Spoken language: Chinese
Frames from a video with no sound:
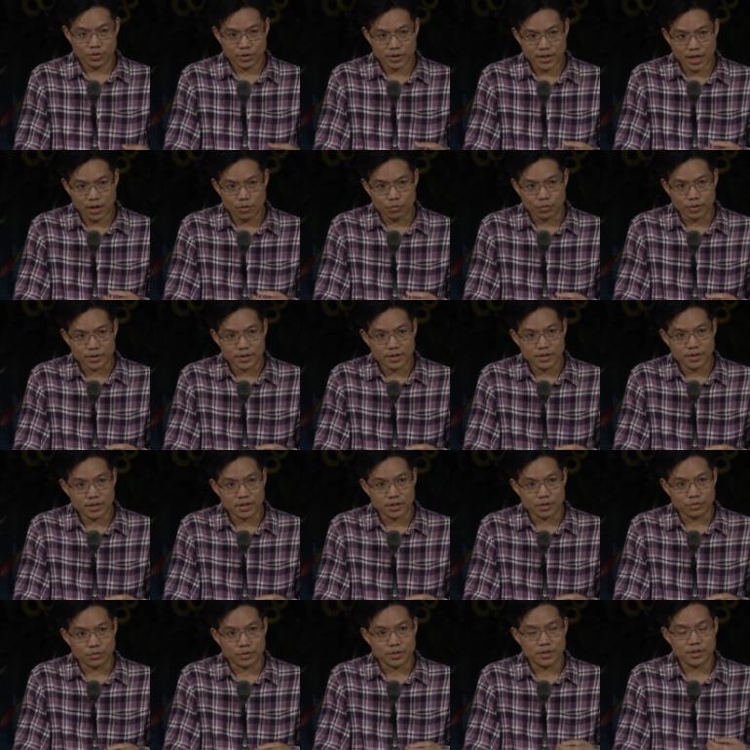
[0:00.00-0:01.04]
就像我自
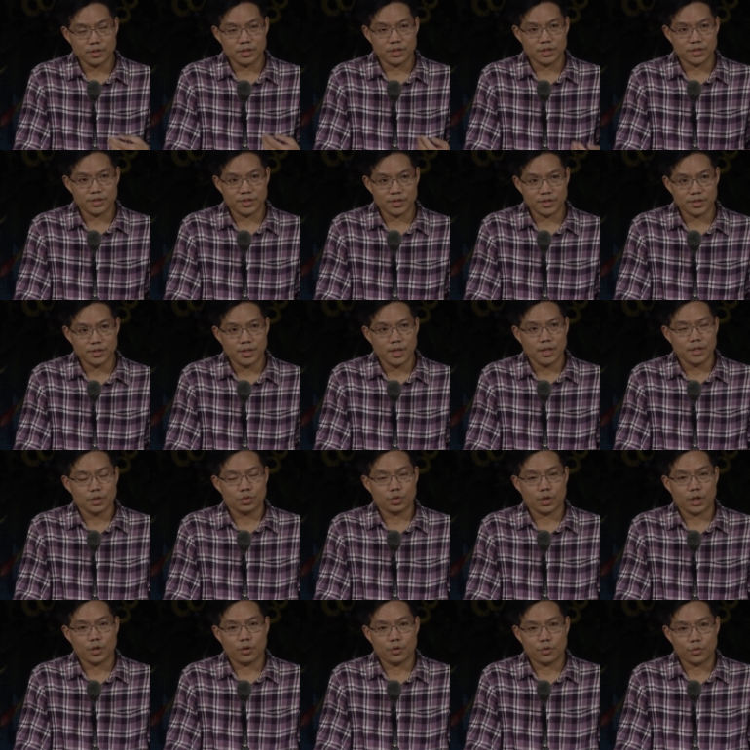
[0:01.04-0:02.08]
己，我自己是
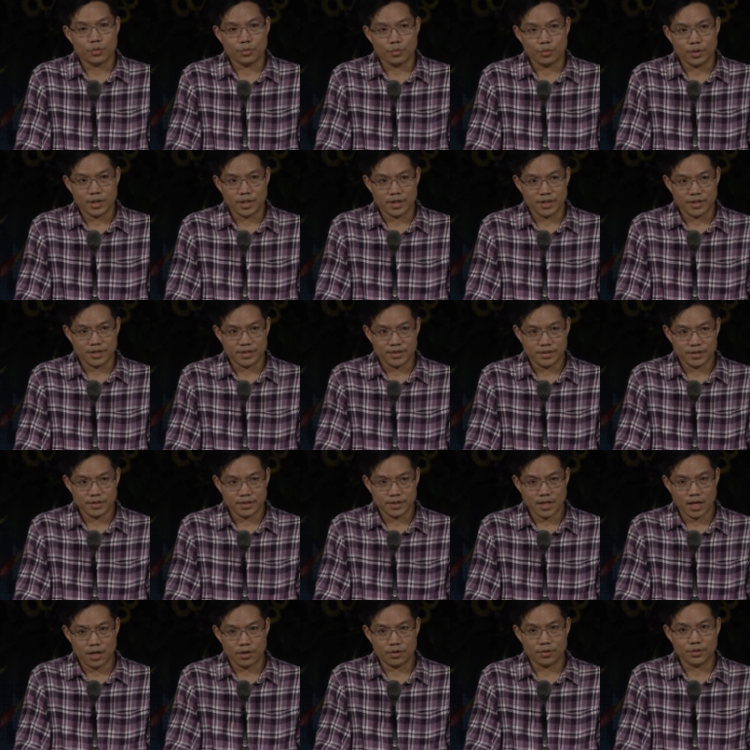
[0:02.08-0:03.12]
最后我也
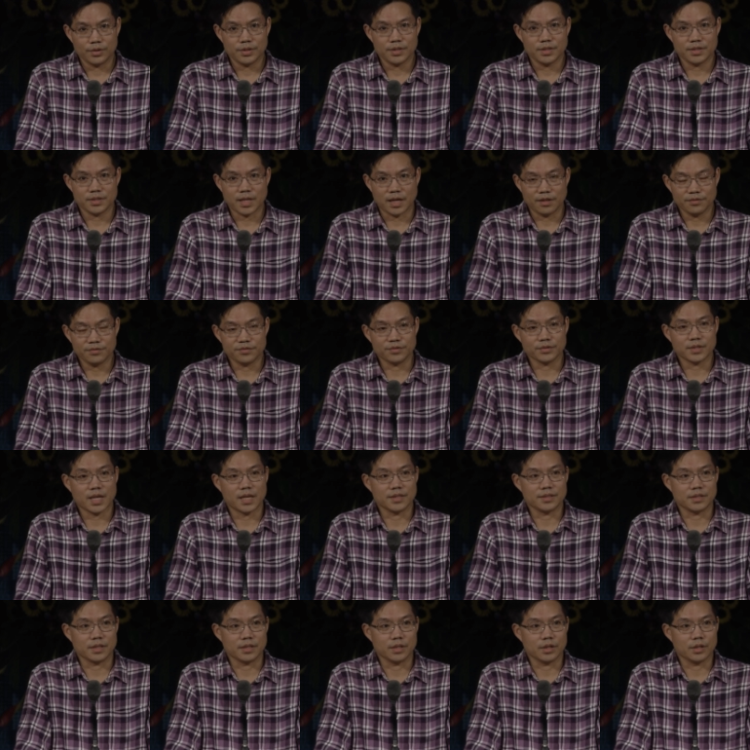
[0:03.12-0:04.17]
要降服
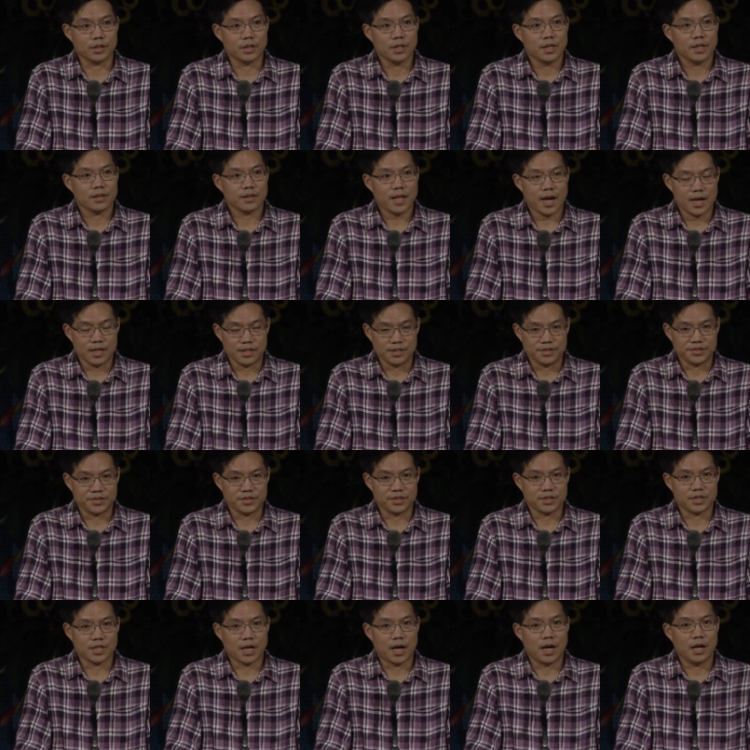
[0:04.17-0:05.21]
在神的带领
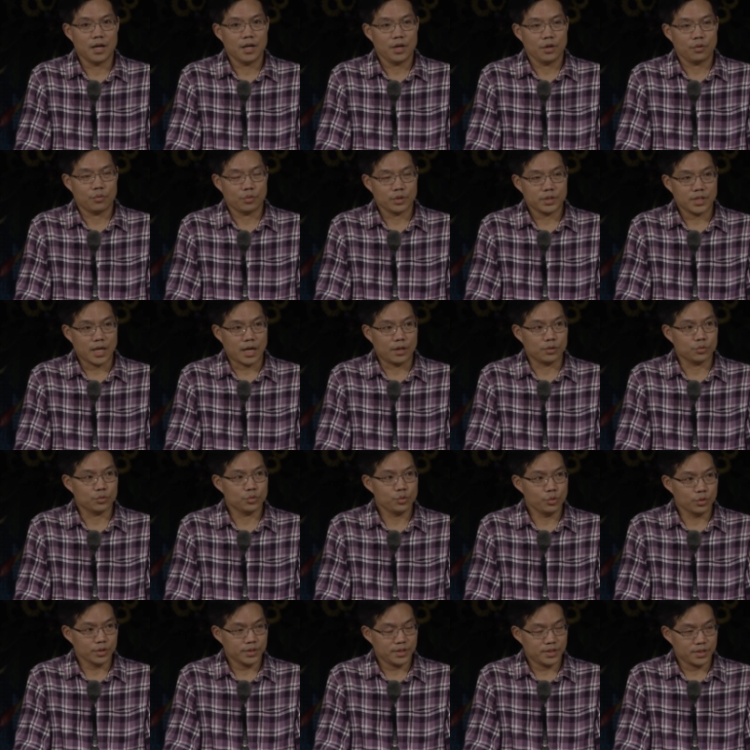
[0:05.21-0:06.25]
之下。我想，如
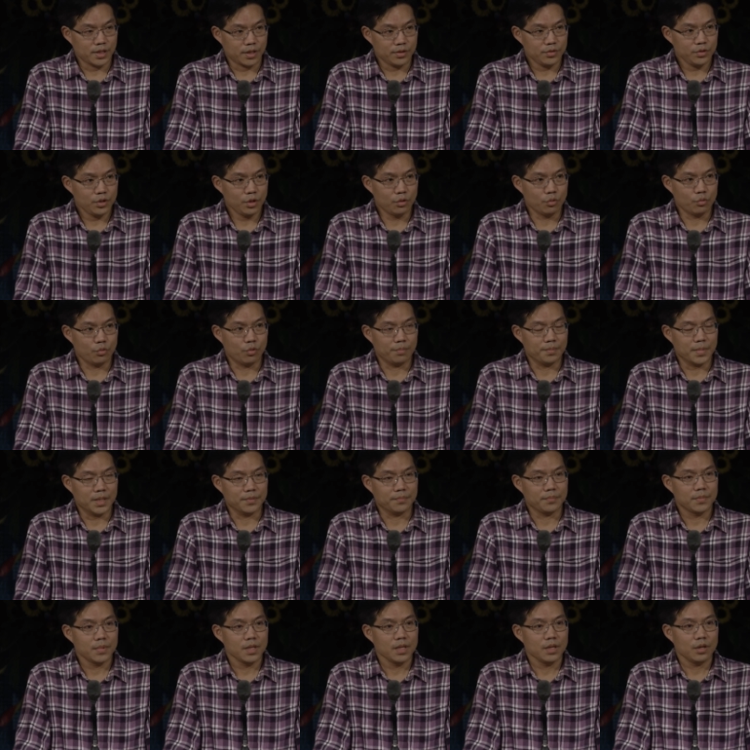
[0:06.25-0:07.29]
果神用我
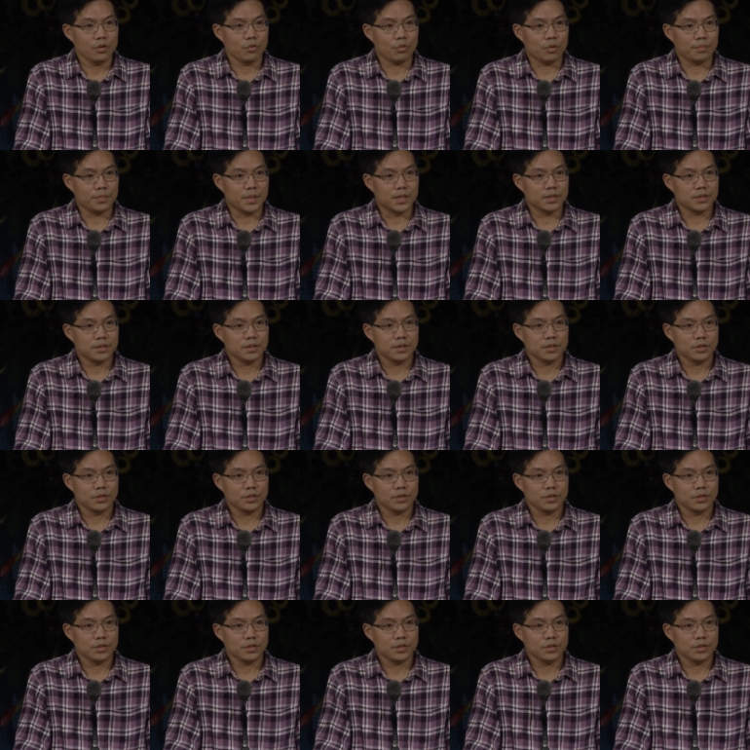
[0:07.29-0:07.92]
们，我们